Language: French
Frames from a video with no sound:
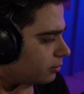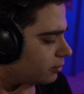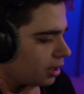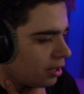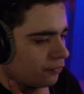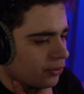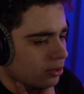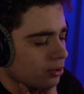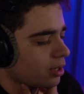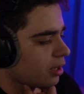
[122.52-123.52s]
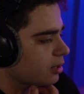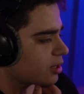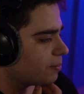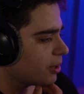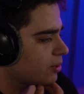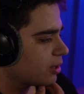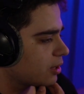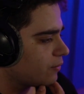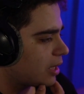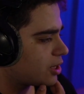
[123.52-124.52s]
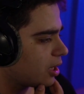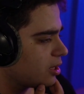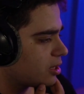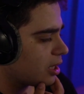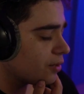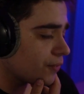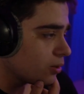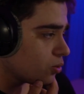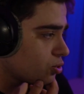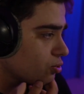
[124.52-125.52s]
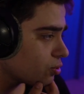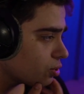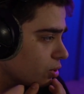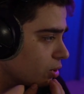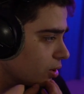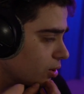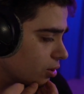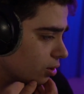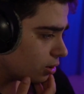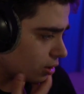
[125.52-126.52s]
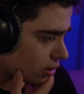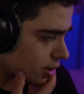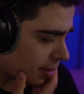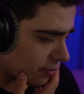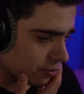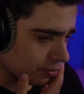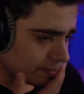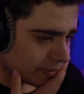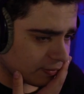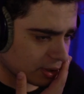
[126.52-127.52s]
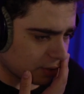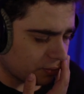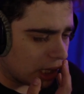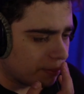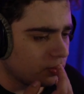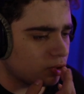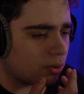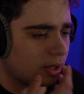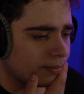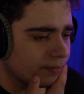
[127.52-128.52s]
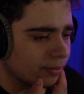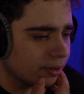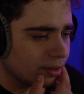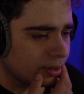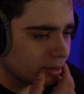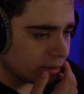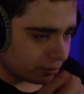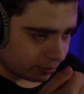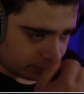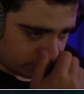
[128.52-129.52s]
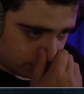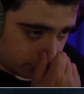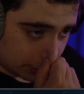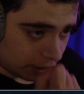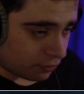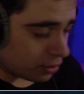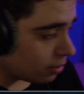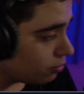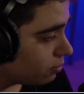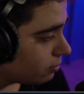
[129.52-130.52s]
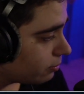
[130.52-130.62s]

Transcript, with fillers: Il avait fait un truc, hein, j'avais pas écouté. T'as vu la cheerlist LFL de Duke Non, j'ai pas vu. Enfin, j'ai vu un bout, je crois. J'ai vu un bout.